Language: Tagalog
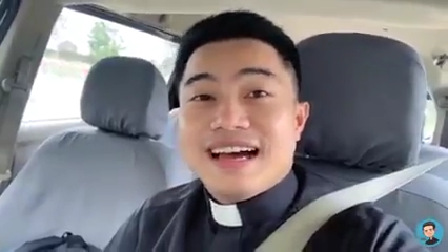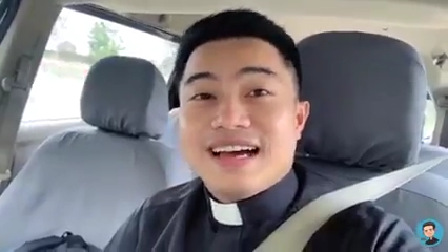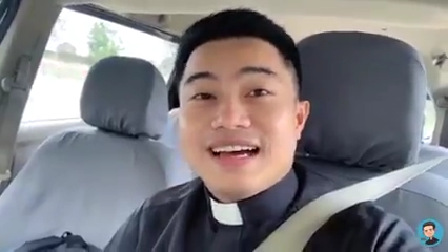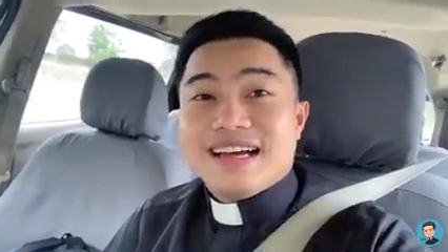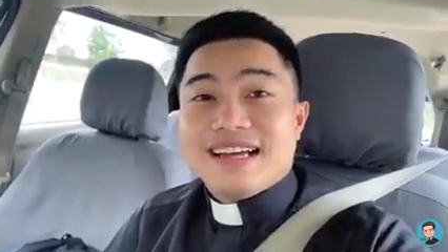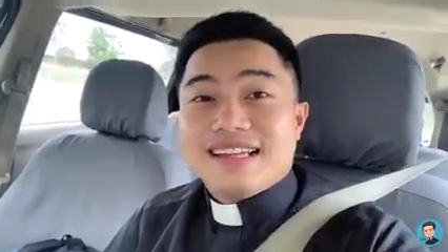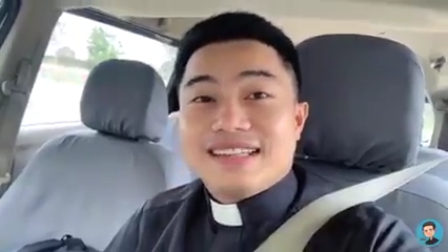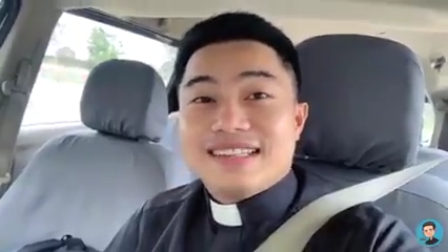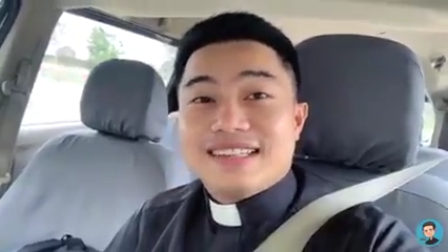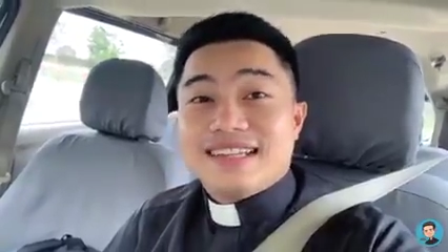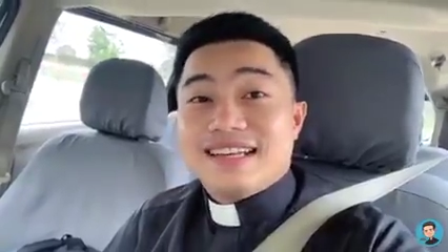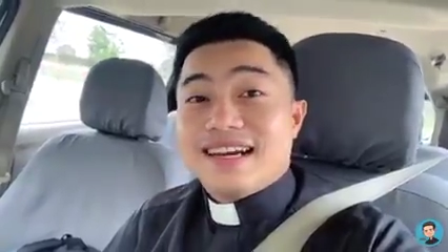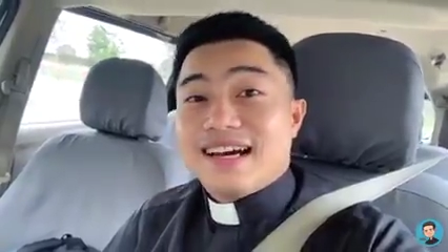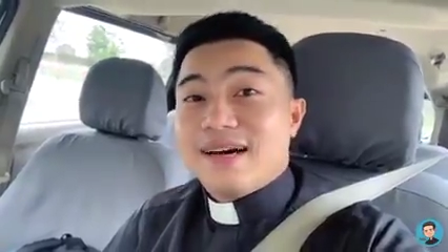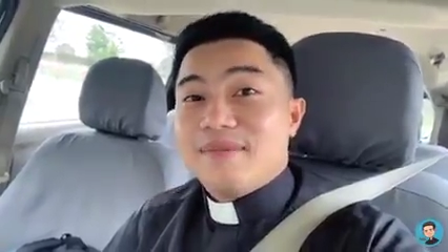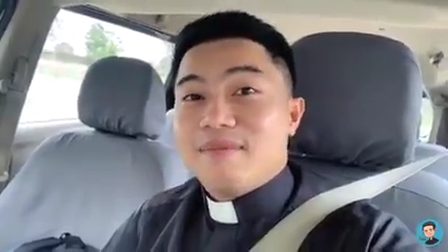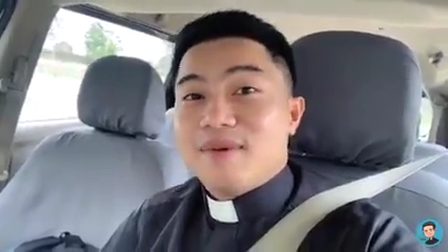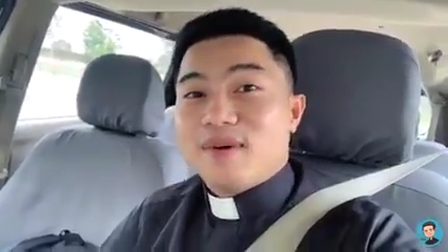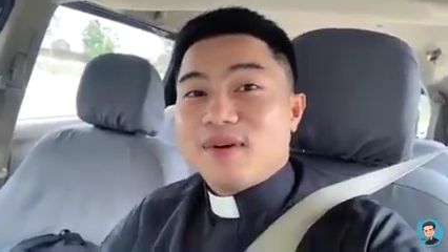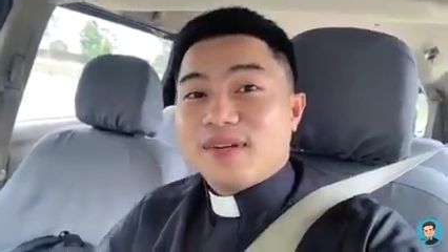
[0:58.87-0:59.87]
At yun
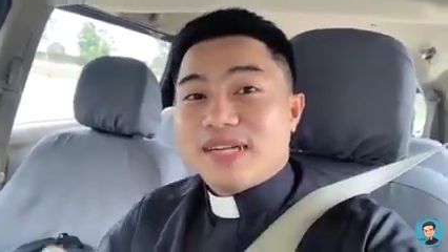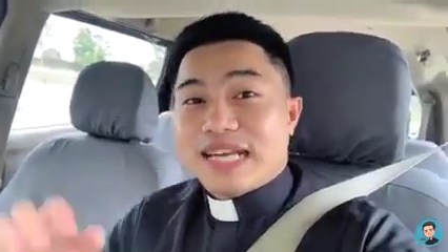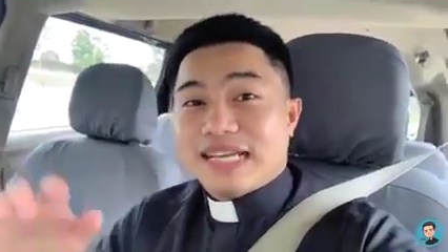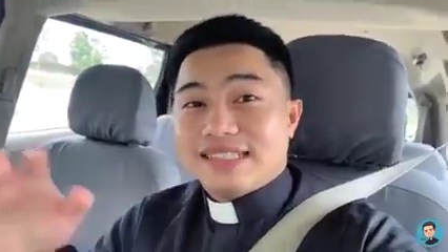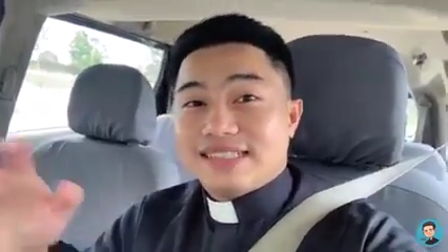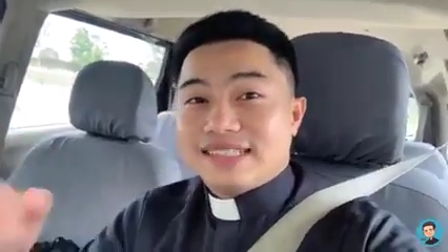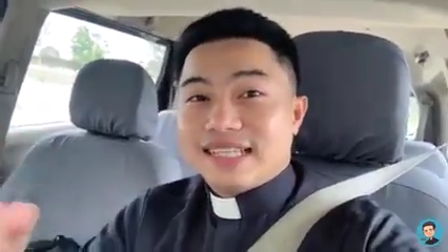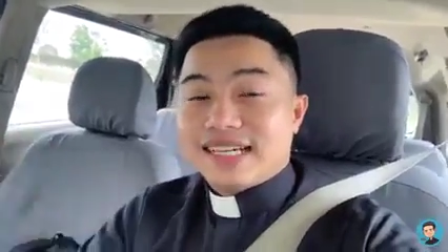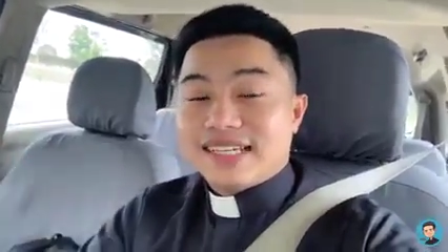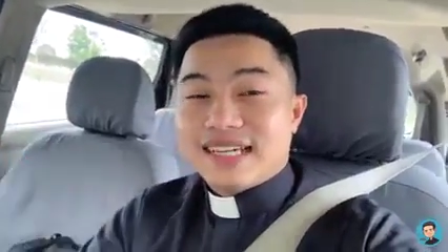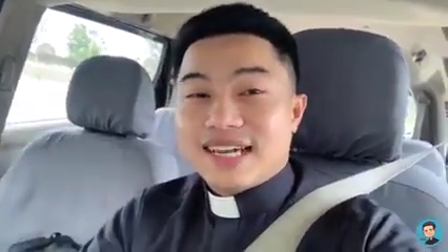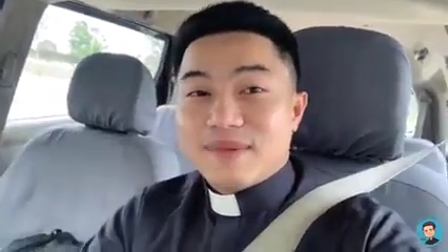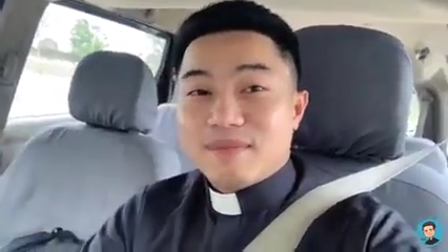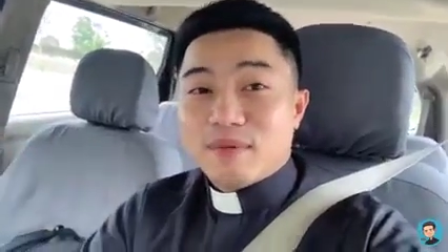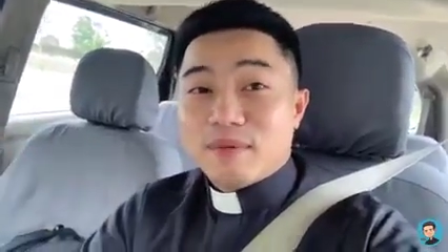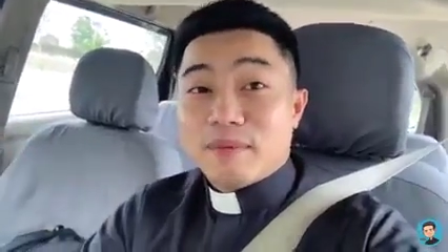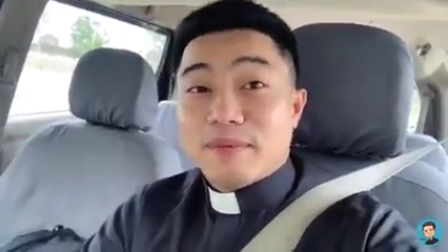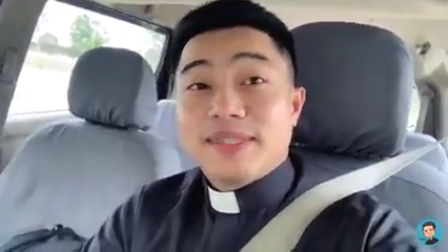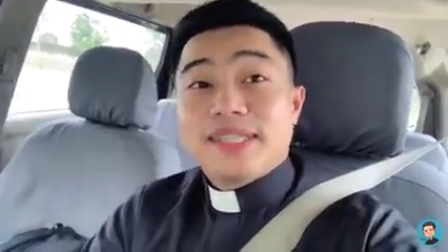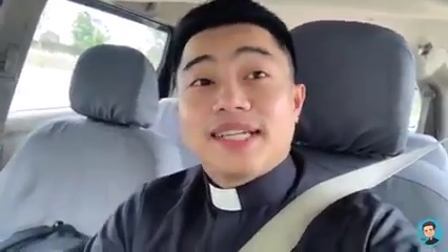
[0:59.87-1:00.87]
na nga po
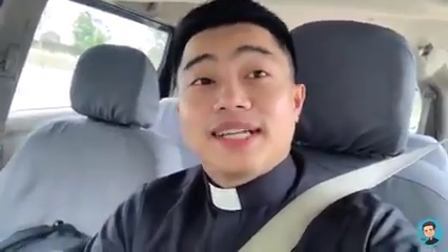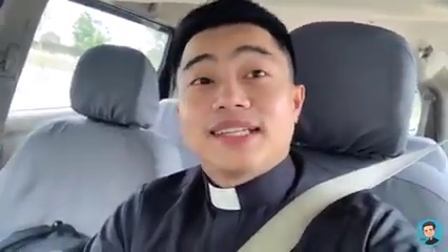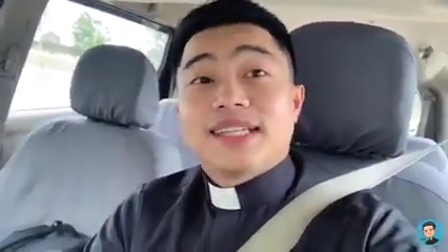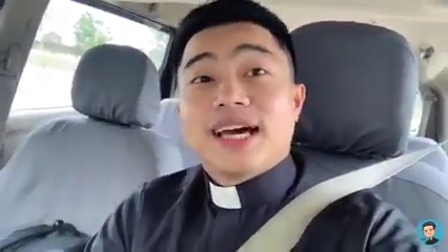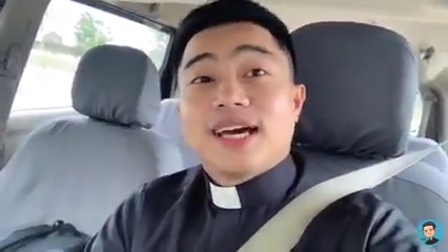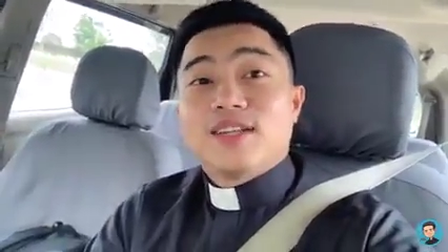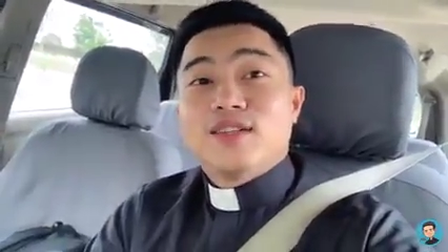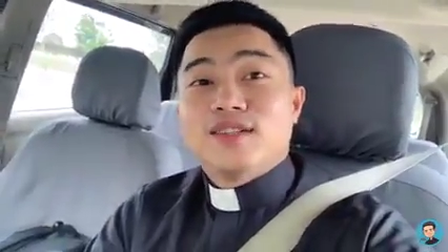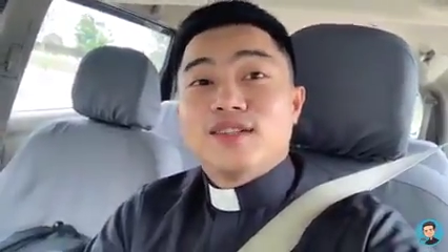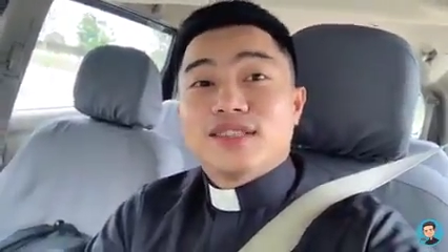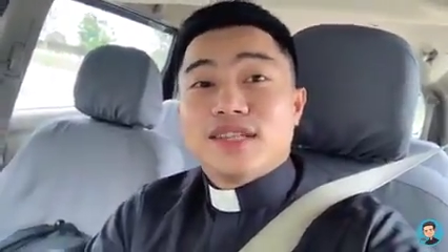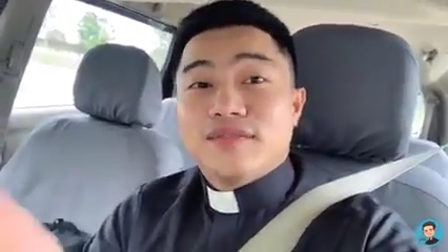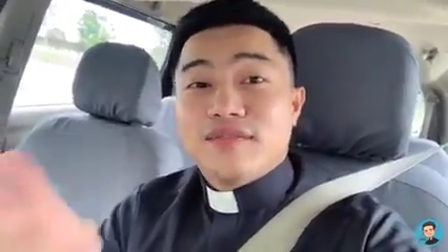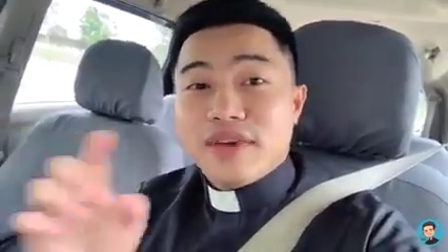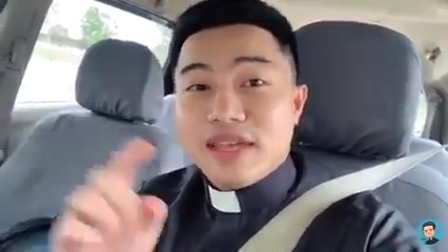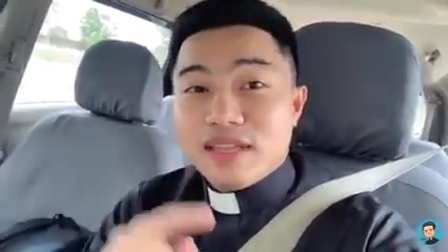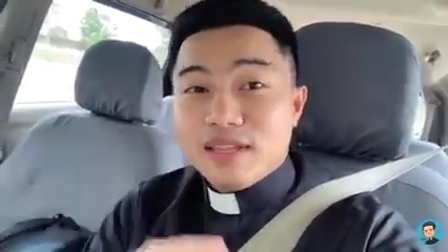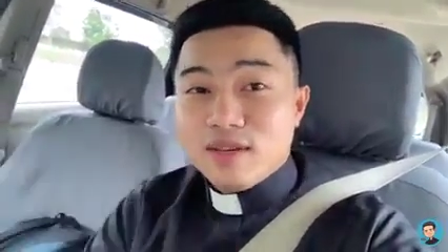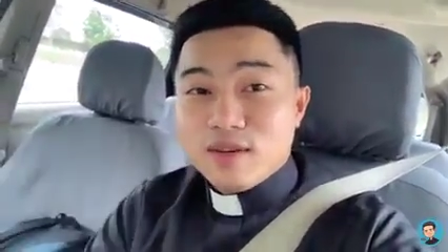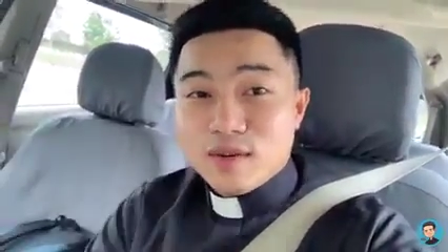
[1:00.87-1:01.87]
kinasakyan. Pupunta na tayo dun sa
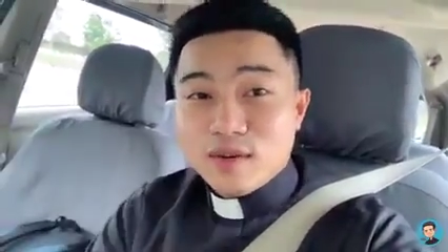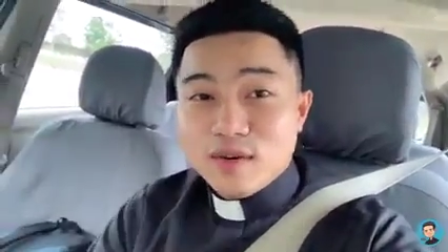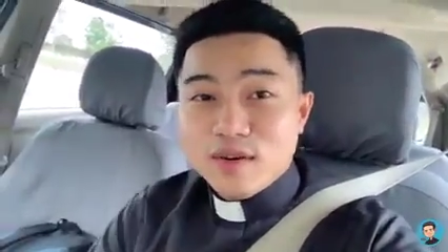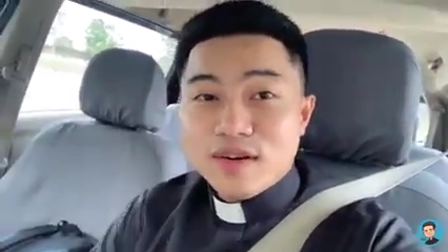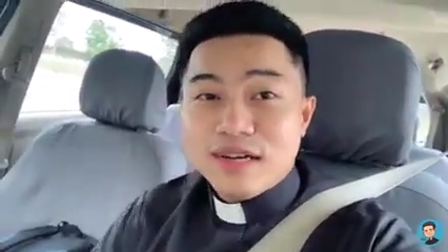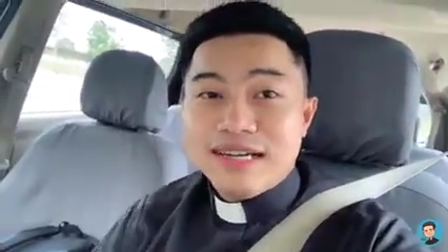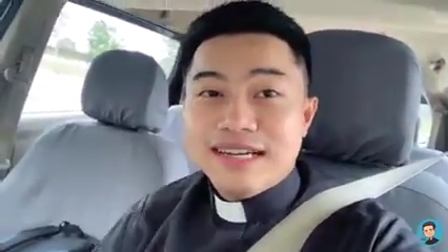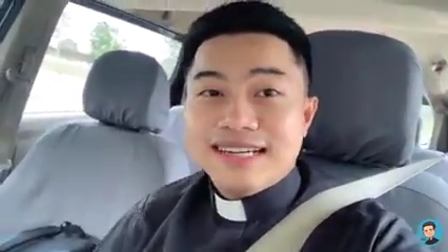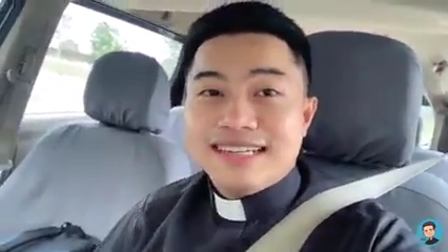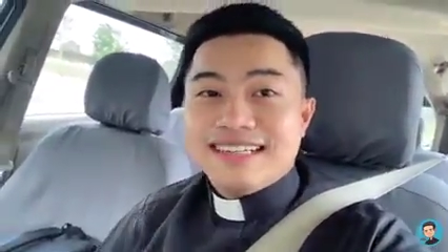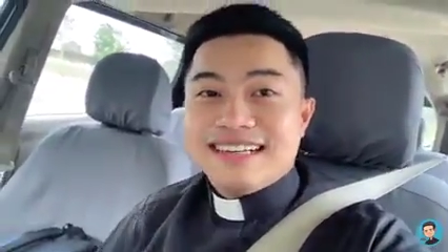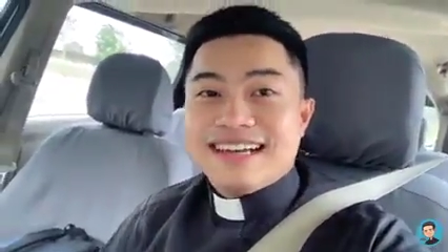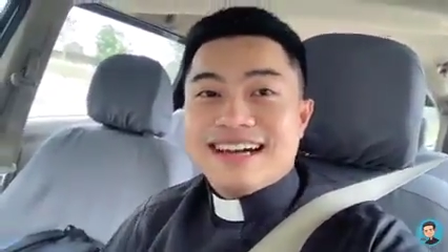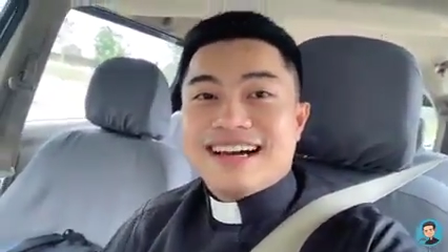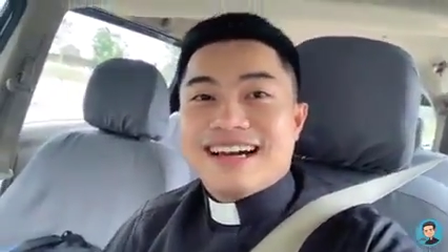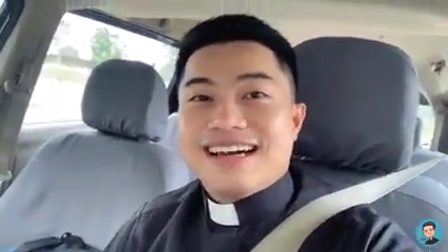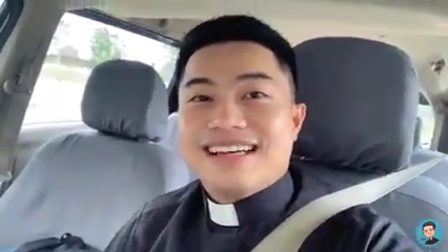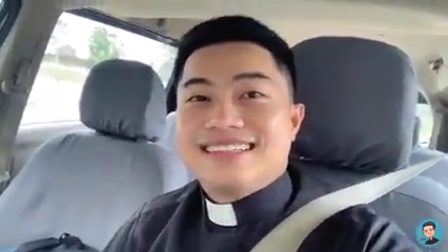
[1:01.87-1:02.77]
venue ng